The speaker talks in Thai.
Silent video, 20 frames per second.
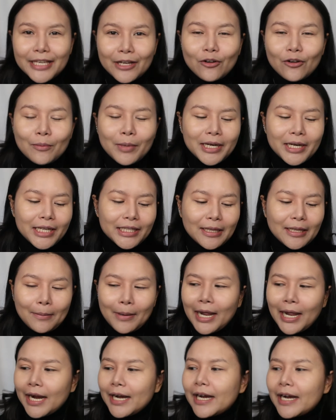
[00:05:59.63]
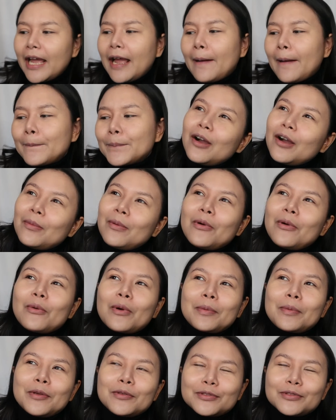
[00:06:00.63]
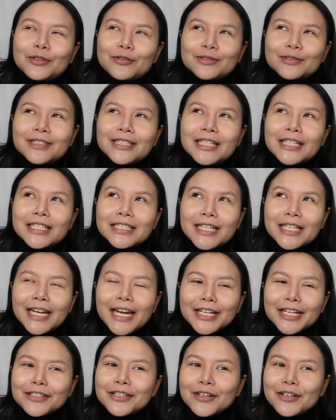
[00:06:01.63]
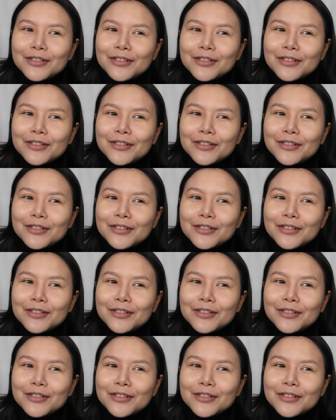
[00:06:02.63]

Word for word: สีของผลิตภัณฑ์น่ะ เขาบอกว่าผิวสองสียังใช้ได้คื